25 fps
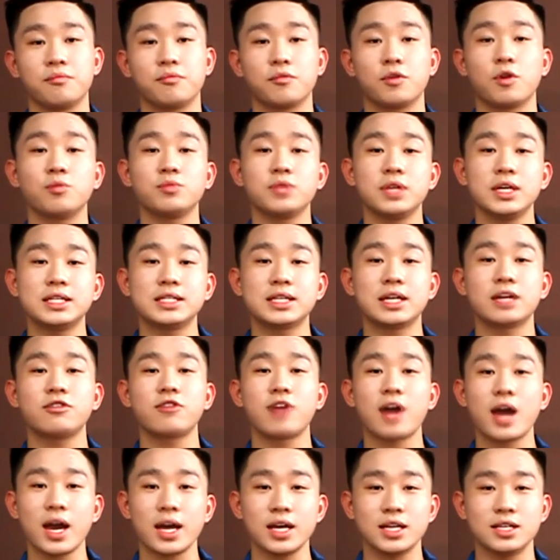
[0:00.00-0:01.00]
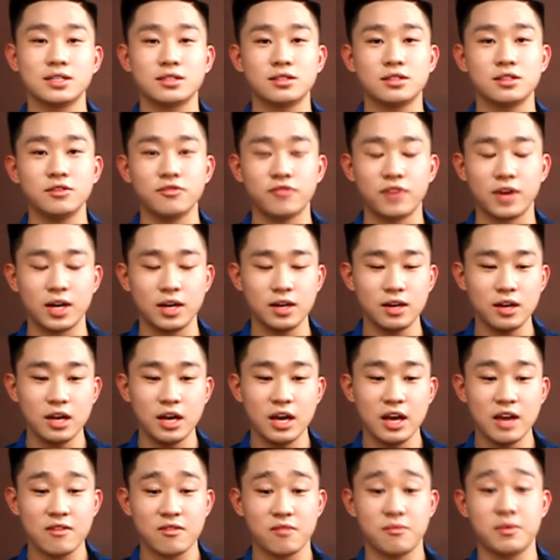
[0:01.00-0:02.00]
công ty Sunrise tư vấn,
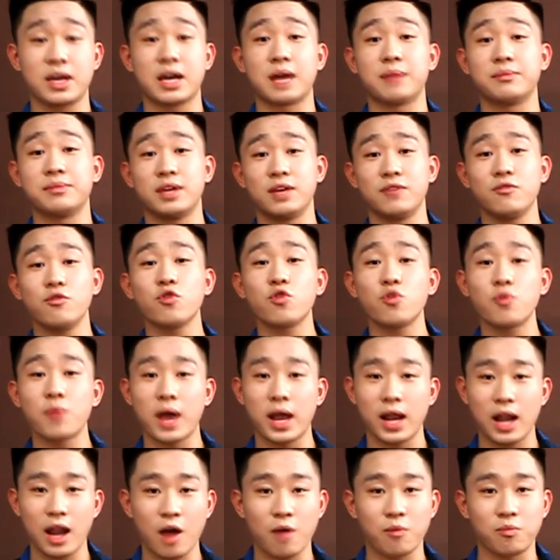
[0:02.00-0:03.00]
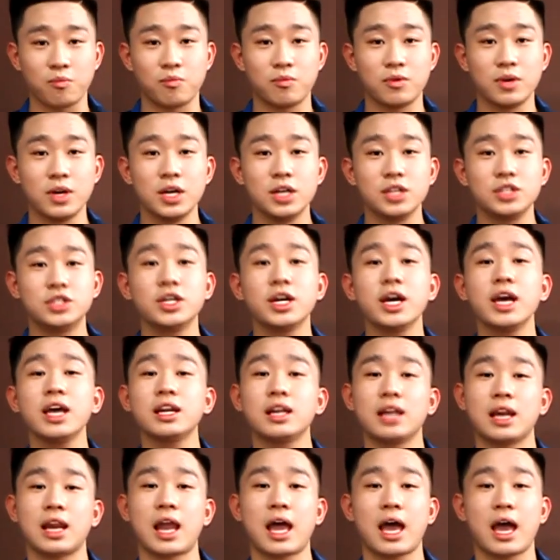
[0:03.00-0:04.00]
mình cảm thấy vô cùng hài lòng. Trước
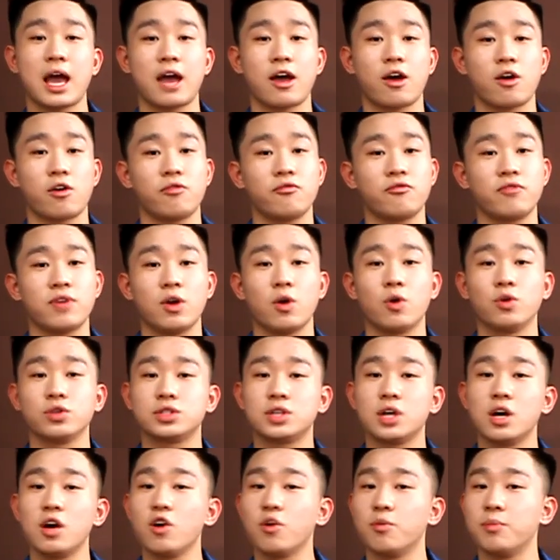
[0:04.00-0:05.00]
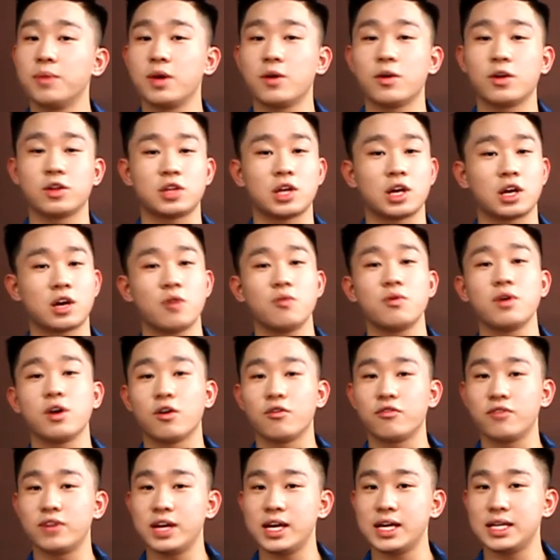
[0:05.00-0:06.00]
hết là về hồ sơ của mình hoàn toàn không hề có
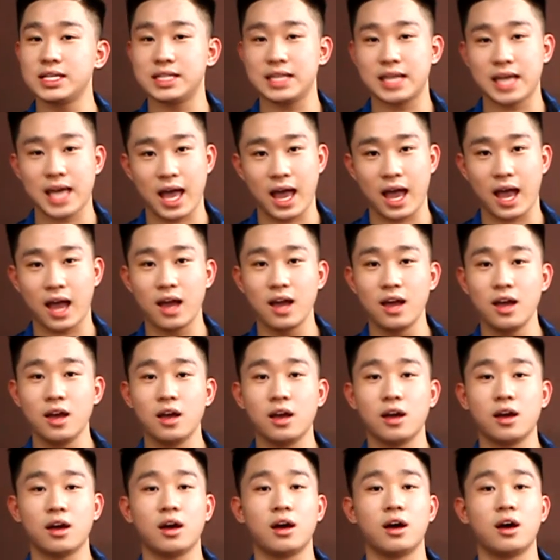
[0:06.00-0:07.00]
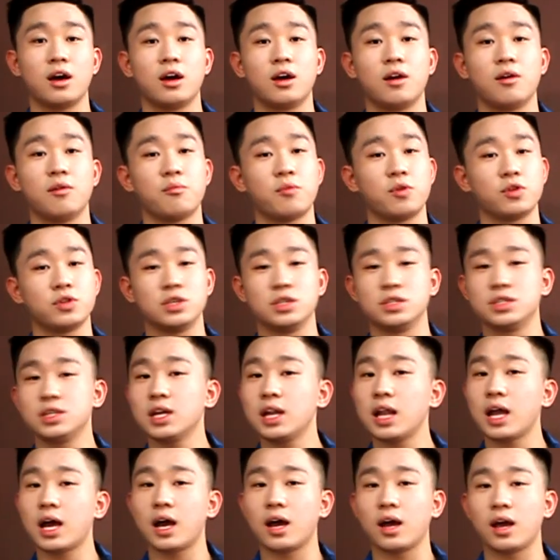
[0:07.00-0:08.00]
vấn đề gì cả, mọi thứ rất
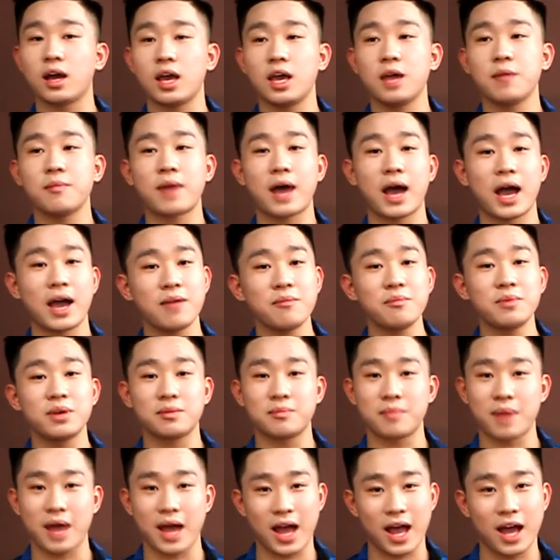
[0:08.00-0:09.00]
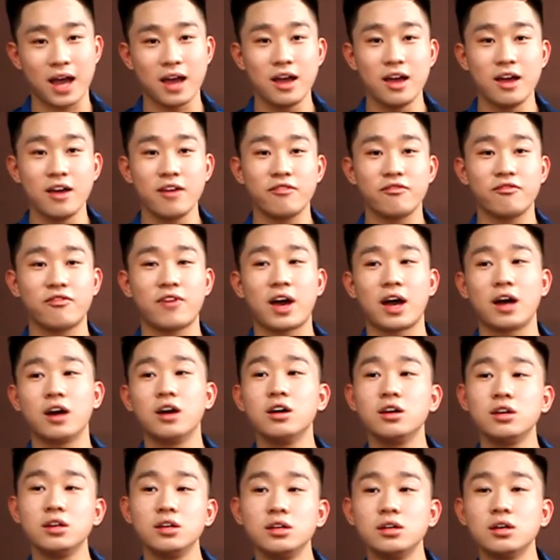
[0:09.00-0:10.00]
là êm ái, mượt mà. Và
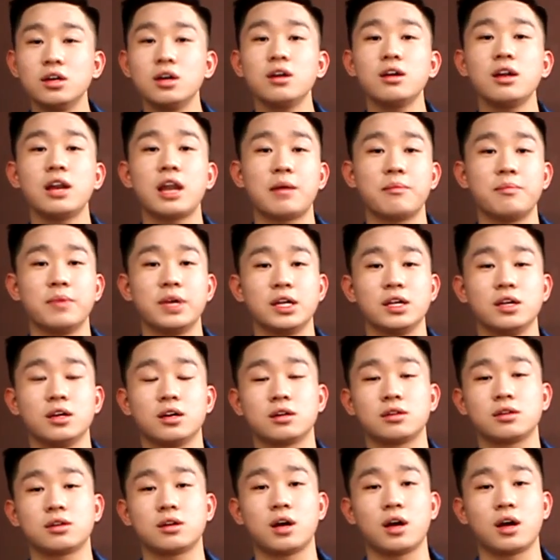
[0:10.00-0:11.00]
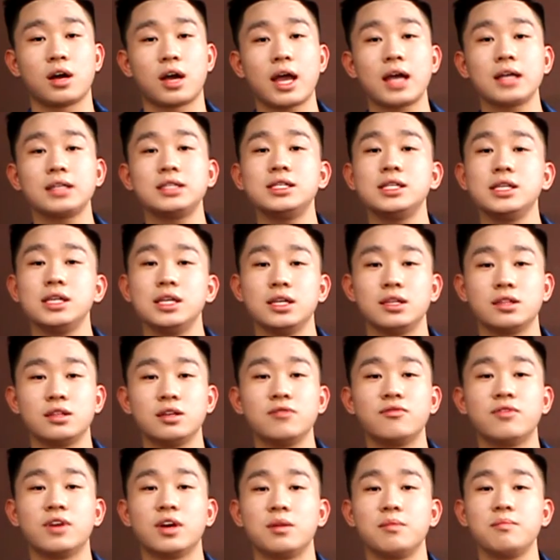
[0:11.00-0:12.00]
hơn nữa là mình được các chị tư
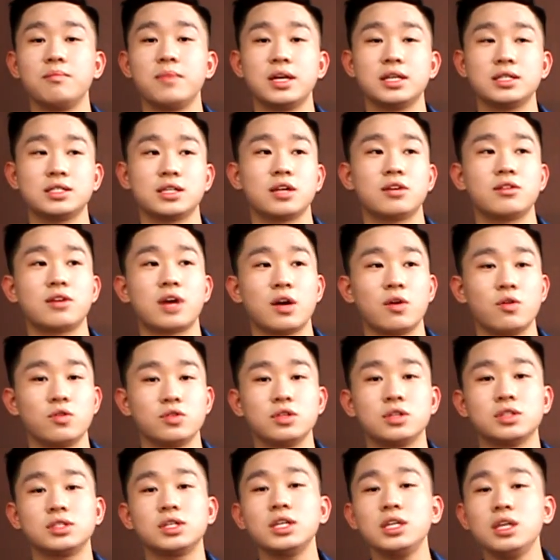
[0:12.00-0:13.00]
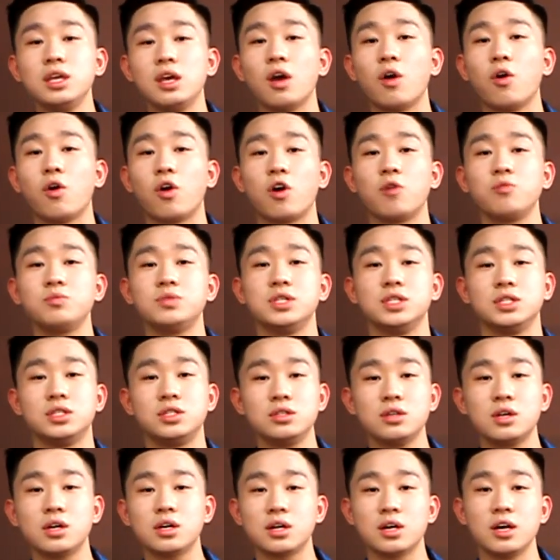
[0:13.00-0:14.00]
vấn bên Sunrise hỗ trợ rất nhiều, không chỉ
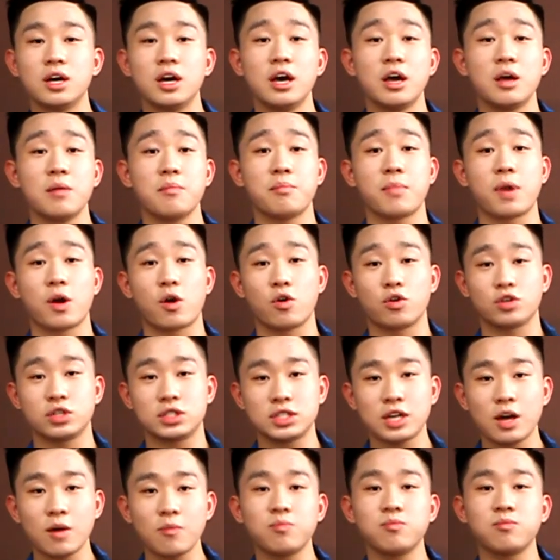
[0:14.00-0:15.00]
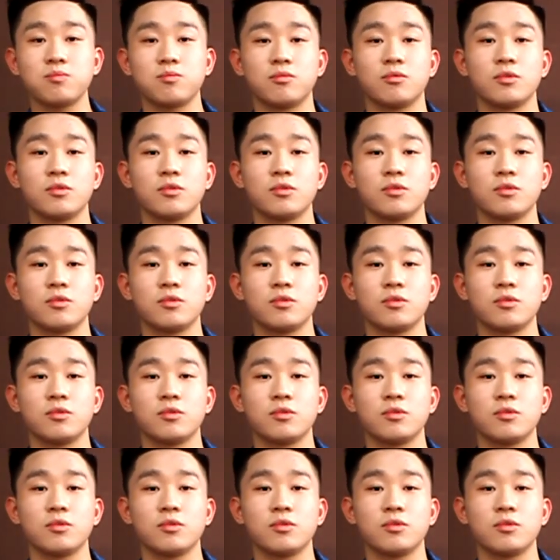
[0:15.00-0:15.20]
trước mà còn trong